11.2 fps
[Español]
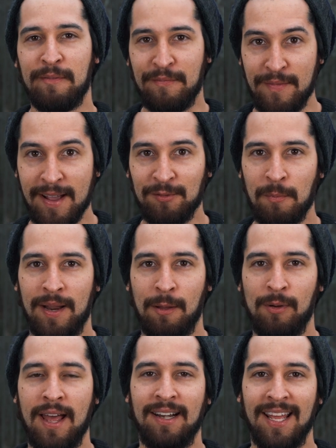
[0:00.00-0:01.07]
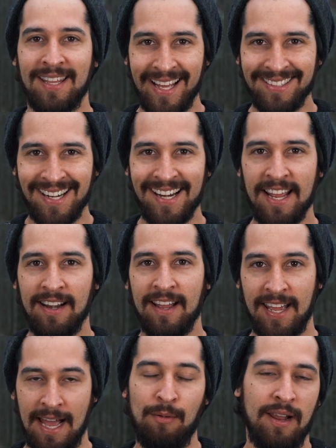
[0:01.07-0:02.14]
perfecto para hablarles de esta regla
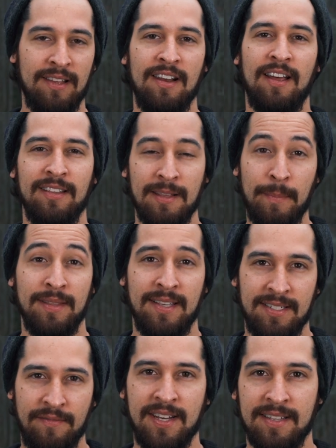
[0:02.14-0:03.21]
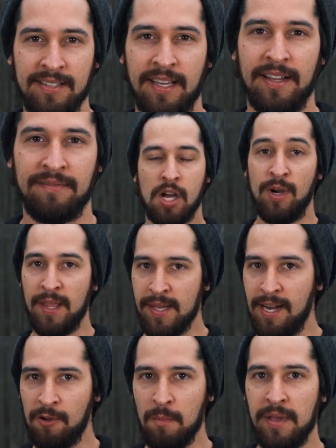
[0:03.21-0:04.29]
que habla de la independencia financiera. Como les
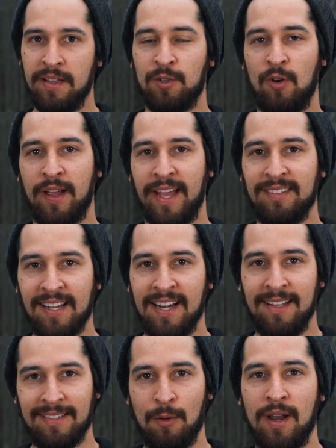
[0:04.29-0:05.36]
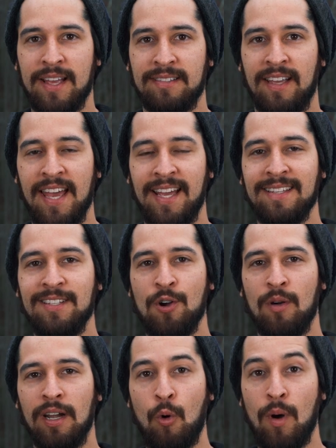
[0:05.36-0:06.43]
dije al comienzo, lo que esta regla establece es que si
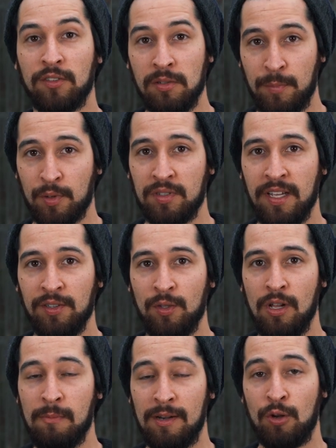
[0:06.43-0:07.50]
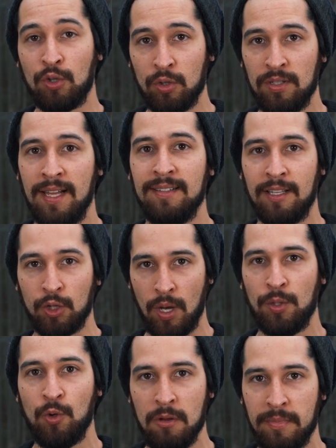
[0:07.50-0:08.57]
con el 4% del valor total de
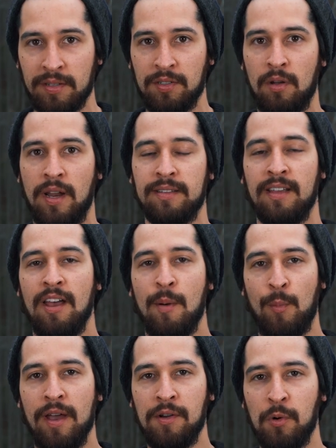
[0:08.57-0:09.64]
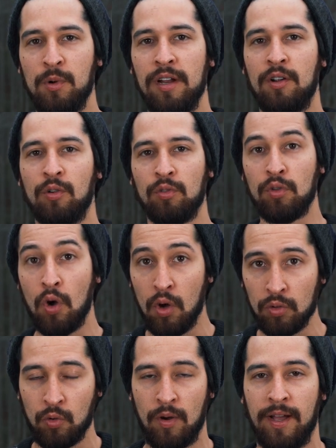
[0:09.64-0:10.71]
todas tus inversiones puedes cubrir con
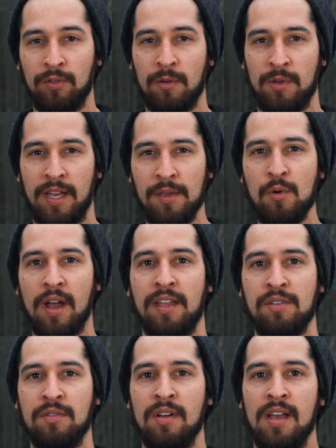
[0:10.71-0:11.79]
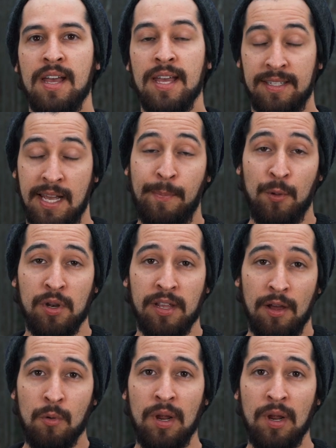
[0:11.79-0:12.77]
todos tus gastos de vida de un año, ya podrías